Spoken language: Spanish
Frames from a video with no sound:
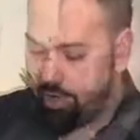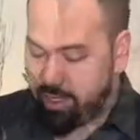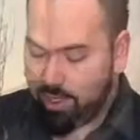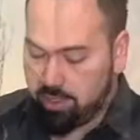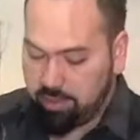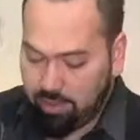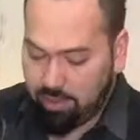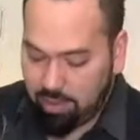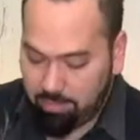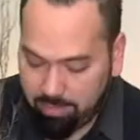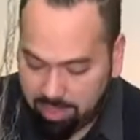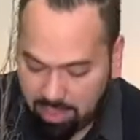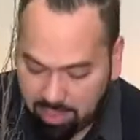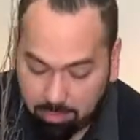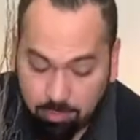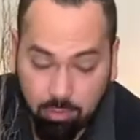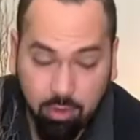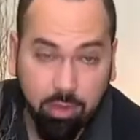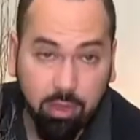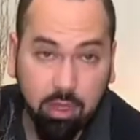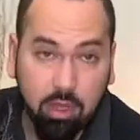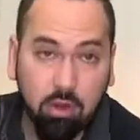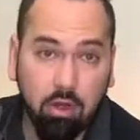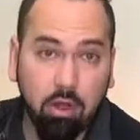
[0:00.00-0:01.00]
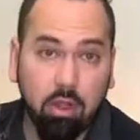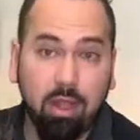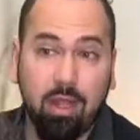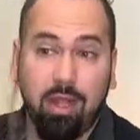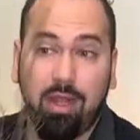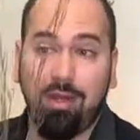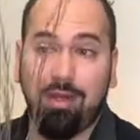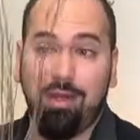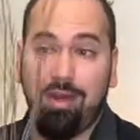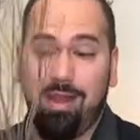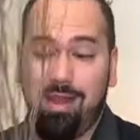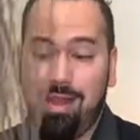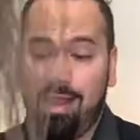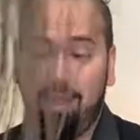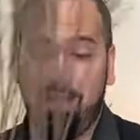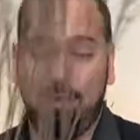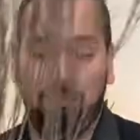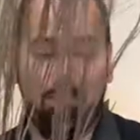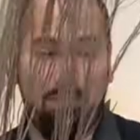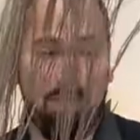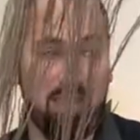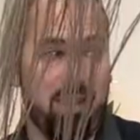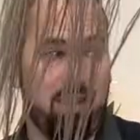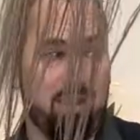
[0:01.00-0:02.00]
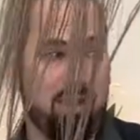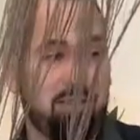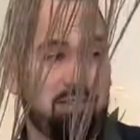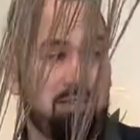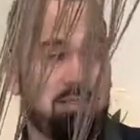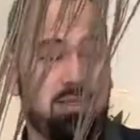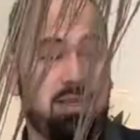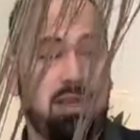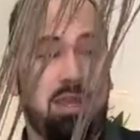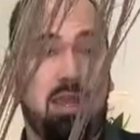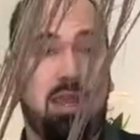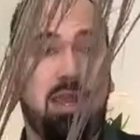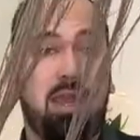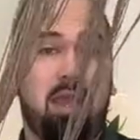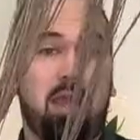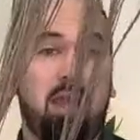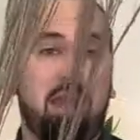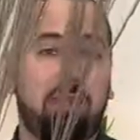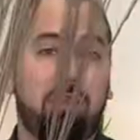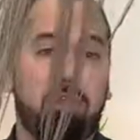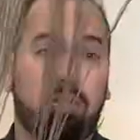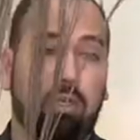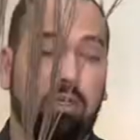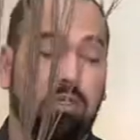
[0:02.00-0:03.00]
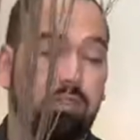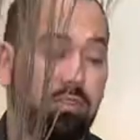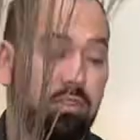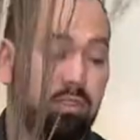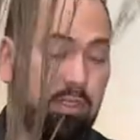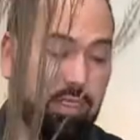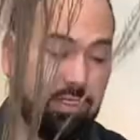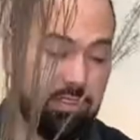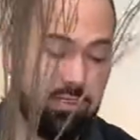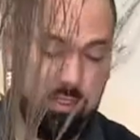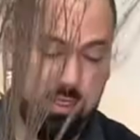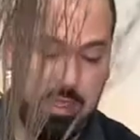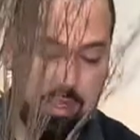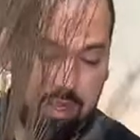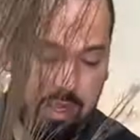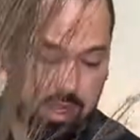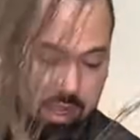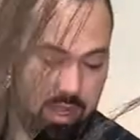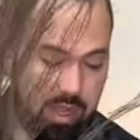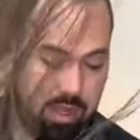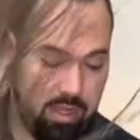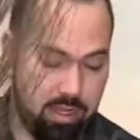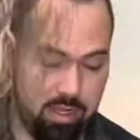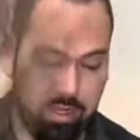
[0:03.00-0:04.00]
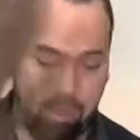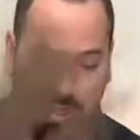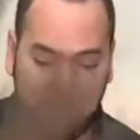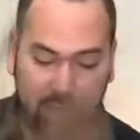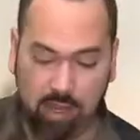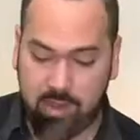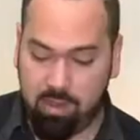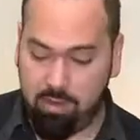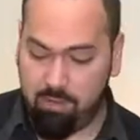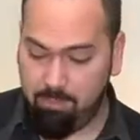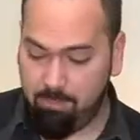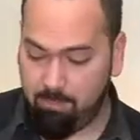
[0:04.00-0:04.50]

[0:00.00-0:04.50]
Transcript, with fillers: vez que terminamos de colocar las espigas, entonces es que